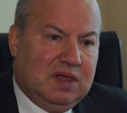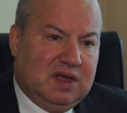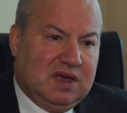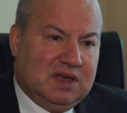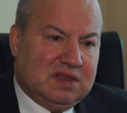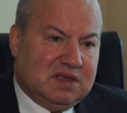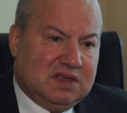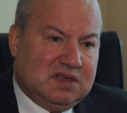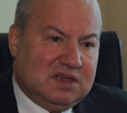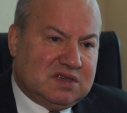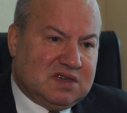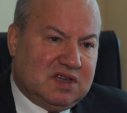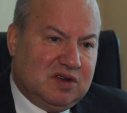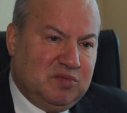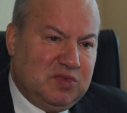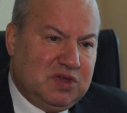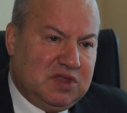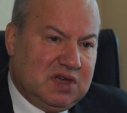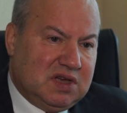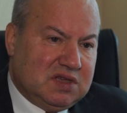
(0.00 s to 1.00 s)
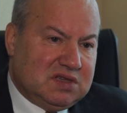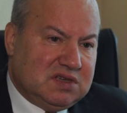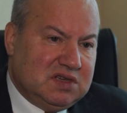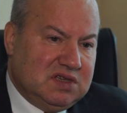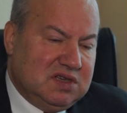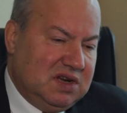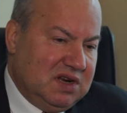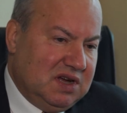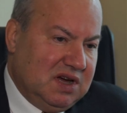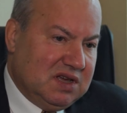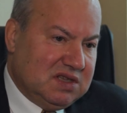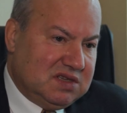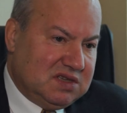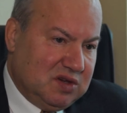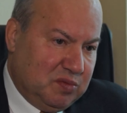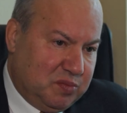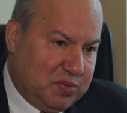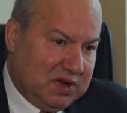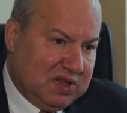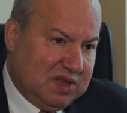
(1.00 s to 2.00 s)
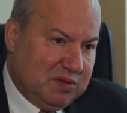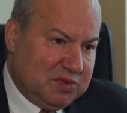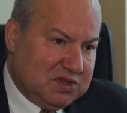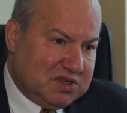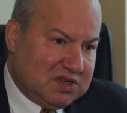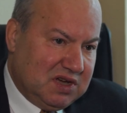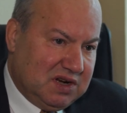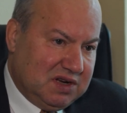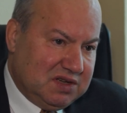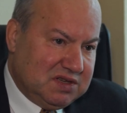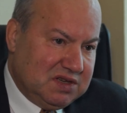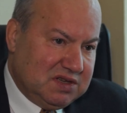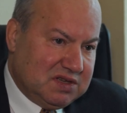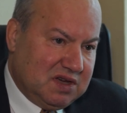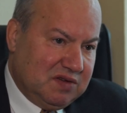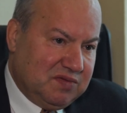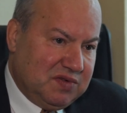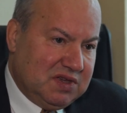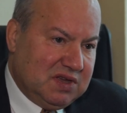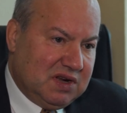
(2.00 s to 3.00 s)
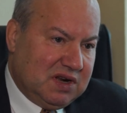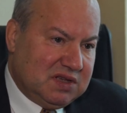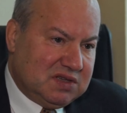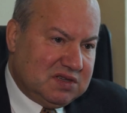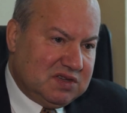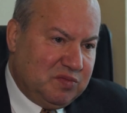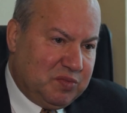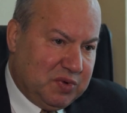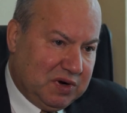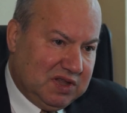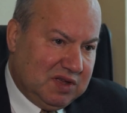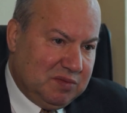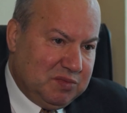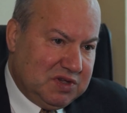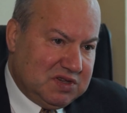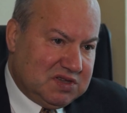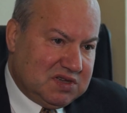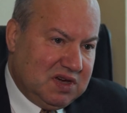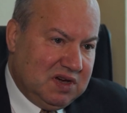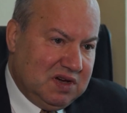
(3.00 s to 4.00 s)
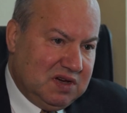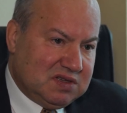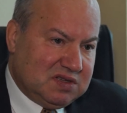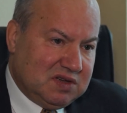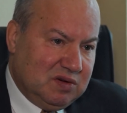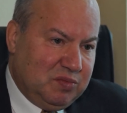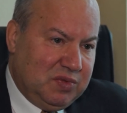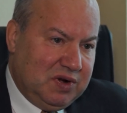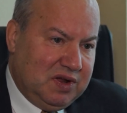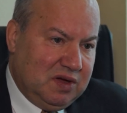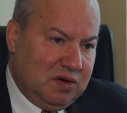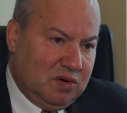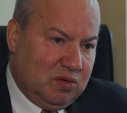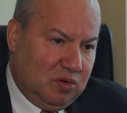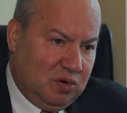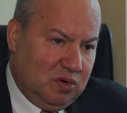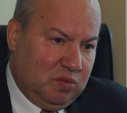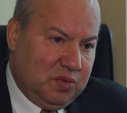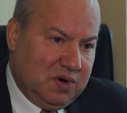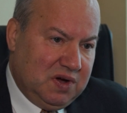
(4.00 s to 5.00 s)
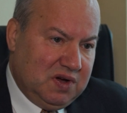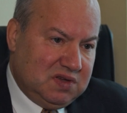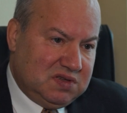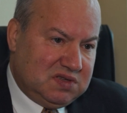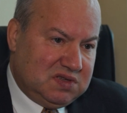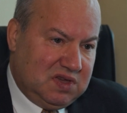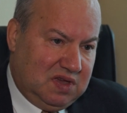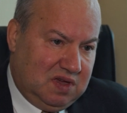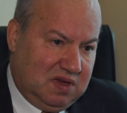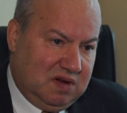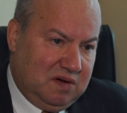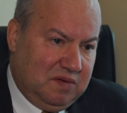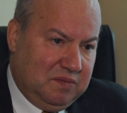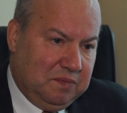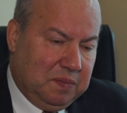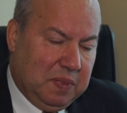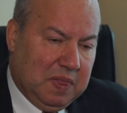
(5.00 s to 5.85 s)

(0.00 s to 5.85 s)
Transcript: это дискриминация делегации парламентской Российской Федерации, парламентской ассамблеи ОБСЕ –